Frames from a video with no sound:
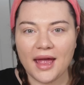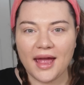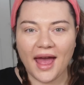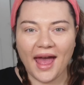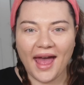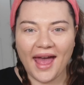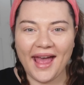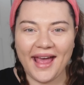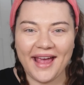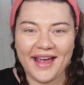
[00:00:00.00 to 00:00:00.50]

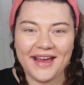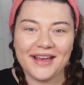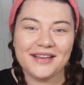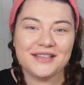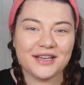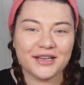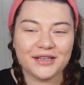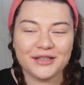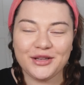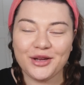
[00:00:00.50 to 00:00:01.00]
Hej,
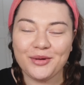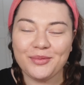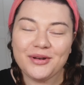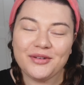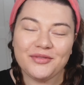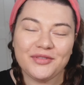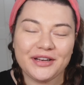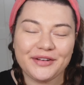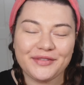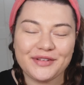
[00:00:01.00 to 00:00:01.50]
dzień
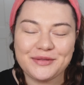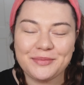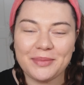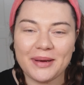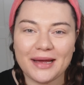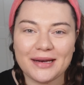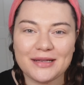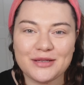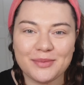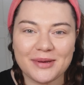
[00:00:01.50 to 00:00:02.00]
dobry, witam was
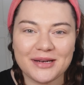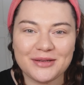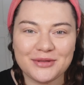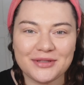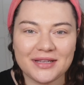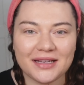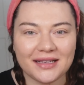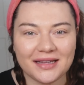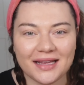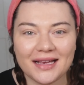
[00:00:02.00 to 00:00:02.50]
bardzo, bardzo
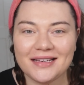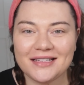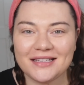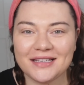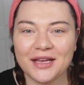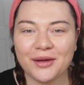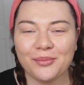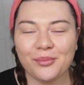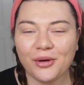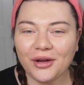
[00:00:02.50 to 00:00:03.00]

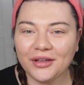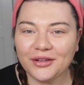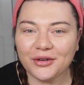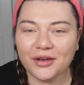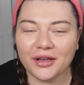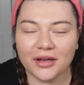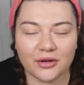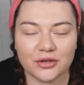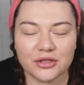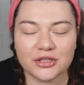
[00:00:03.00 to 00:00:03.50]
serdecznie. Moje
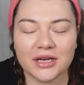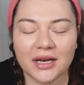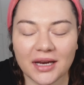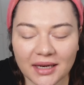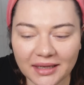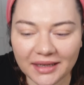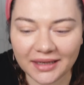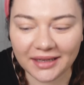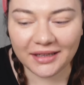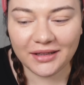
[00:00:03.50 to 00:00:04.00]
drogie
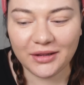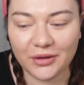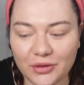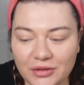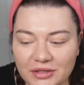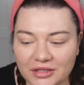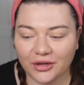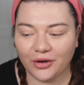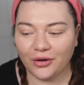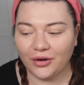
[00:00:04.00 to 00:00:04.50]
koleżanki i
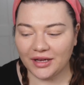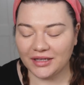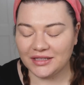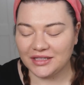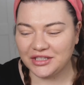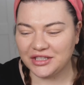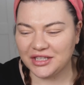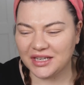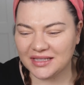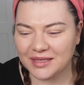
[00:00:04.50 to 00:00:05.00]
drodzy
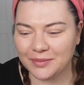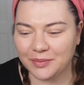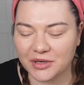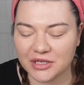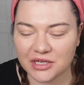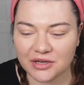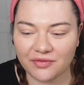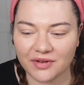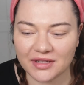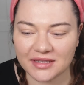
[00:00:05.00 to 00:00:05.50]
koledzy. Dzisiaj
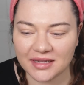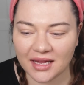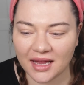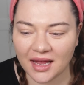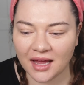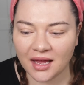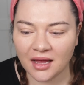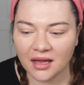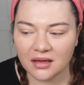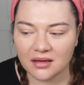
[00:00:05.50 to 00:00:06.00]
zapraszam was
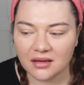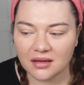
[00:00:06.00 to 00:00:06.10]
na